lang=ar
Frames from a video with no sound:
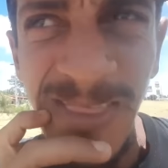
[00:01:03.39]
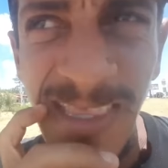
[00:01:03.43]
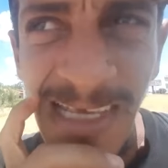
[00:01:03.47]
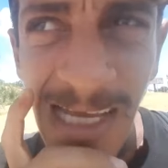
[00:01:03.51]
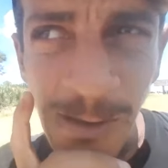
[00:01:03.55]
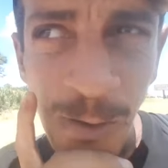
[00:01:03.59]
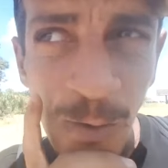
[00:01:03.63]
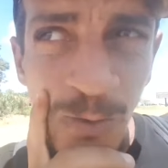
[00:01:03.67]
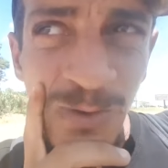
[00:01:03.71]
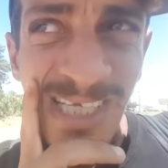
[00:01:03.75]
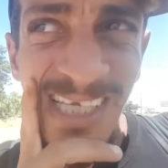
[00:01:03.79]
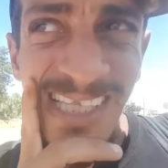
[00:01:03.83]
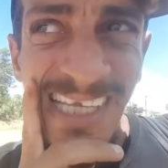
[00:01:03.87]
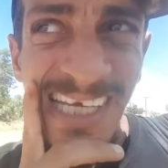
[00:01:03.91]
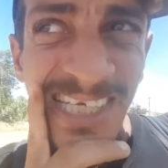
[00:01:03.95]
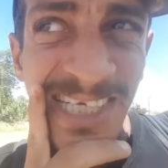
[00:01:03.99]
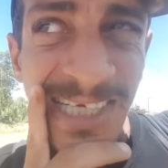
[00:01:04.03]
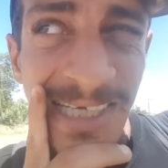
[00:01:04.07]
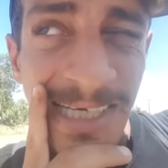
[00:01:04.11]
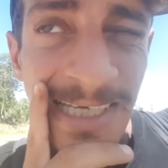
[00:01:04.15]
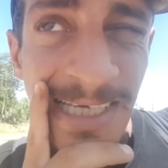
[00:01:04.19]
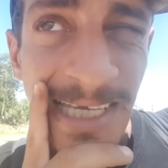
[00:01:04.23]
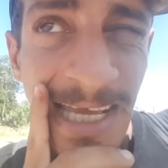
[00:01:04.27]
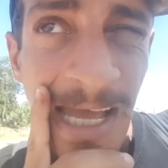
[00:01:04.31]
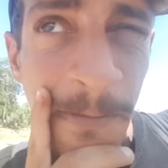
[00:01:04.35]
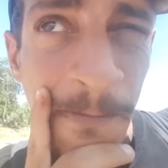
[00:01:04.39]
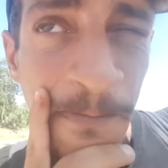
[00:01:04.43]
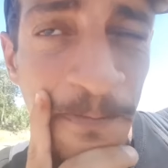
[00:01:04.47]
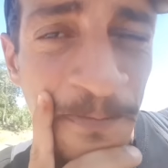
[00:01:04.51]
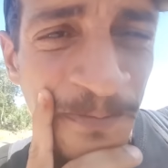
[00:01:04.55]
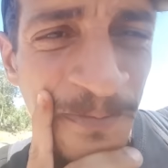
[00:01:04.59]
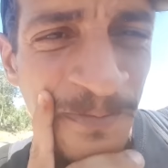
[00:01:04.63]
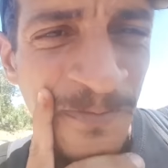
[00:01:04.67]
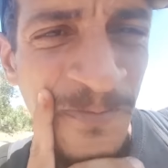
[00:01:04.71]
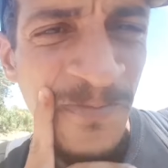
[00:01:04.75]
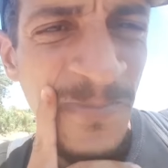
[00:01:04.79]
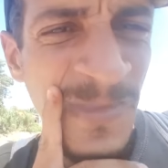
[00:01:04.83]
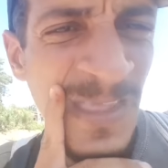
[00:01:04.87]
غندوز هاد 10 ايام
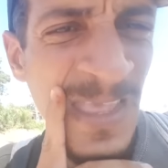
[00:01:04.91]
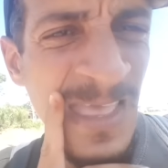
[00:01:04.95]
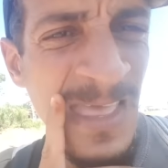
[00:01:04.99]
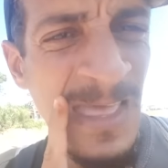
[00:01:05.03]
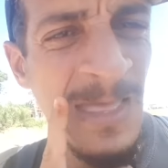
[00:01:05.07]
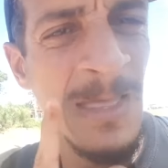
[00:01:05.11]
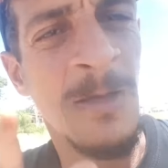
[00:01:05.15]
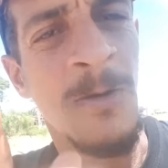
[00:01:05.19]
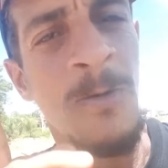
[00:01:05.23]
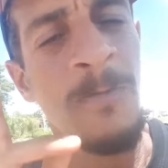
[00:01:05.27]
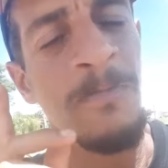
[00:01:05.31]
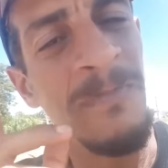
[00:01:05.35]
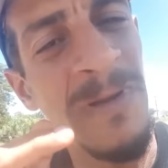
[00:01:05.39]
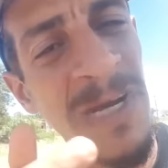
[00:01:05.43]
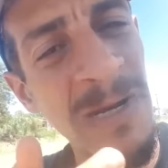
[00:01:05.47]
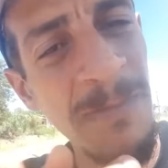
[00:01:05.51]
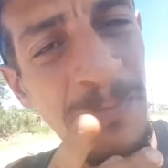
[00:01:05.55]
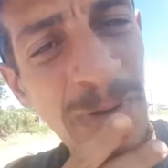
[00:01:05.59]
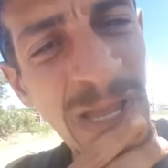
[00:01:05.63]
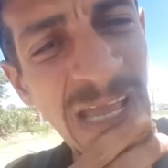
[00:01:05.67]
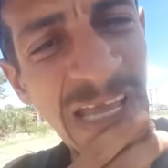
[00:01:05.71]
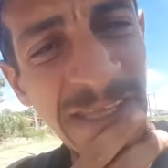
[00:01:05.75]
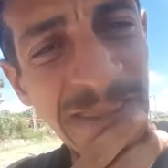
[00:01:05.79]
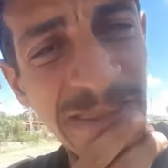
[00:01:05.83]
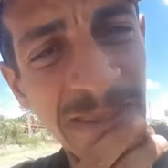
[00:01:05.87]
من بعد